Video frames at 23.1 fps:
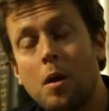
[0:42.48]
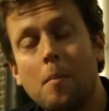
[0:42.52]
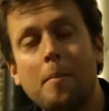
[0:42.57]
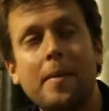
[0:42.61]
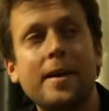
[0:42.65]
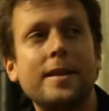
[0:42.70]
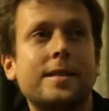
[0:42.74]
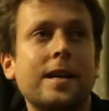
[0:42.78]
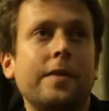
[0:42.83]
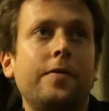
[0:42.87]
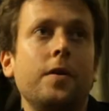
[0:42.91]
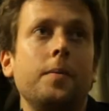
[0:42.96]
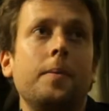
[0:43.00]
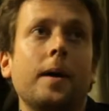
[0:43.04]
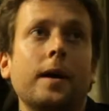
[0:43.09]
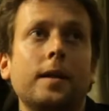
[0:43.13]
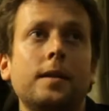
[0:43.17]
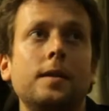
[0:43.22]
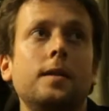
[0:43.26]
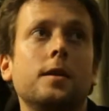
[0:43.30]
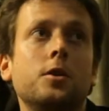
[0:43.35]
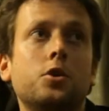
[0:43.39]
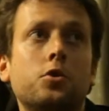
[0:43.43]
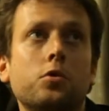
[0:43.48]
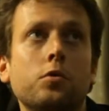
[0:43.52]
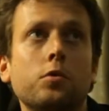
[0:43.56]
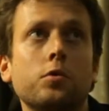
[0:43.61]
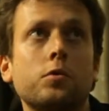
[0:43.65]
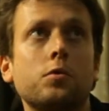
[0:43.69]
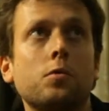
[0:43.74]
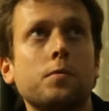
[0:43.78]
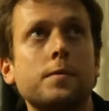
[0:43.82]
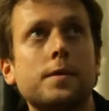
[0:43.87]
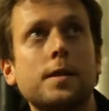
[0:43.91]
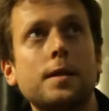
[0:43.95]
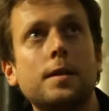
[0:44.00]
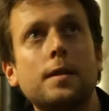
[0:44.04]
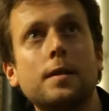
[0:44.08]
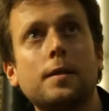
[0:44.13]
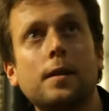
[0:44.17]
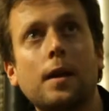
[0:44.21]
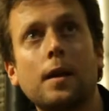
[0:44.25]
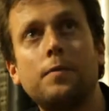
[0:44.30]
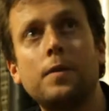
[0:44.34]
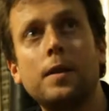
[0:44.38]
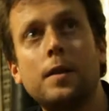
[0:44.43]
mais ça fait partie des choses qu'on s'est dit
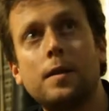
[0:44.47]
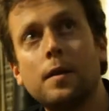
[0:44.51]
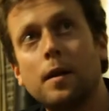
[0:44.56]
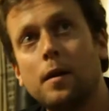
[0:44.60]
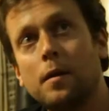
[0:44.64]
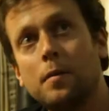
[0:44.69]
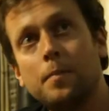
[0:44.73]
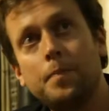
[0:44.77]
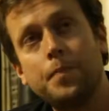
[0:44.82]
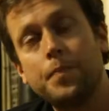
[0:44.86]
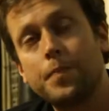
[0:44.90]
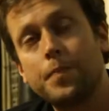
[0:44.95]
très vite. Hein.